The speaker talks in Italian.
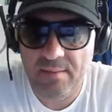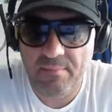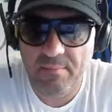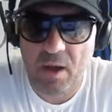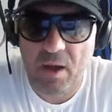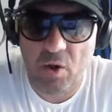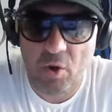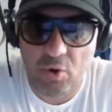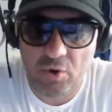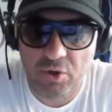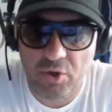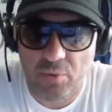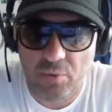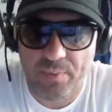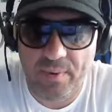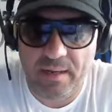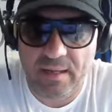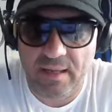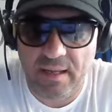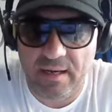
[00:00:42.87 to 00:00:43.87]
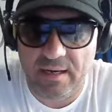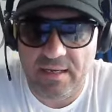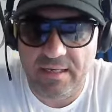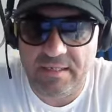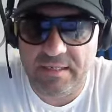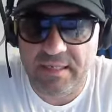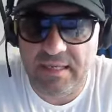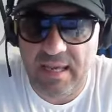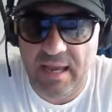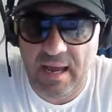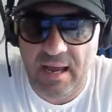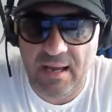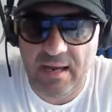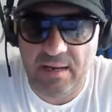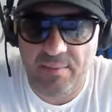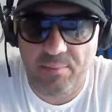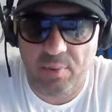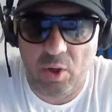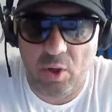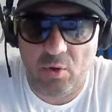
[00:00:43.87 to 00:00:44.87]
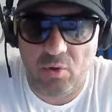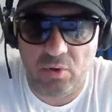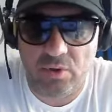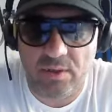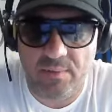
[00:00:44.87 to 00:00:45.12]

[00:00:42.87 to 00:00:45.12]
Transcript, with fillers: ma occhio perché rischia il blocco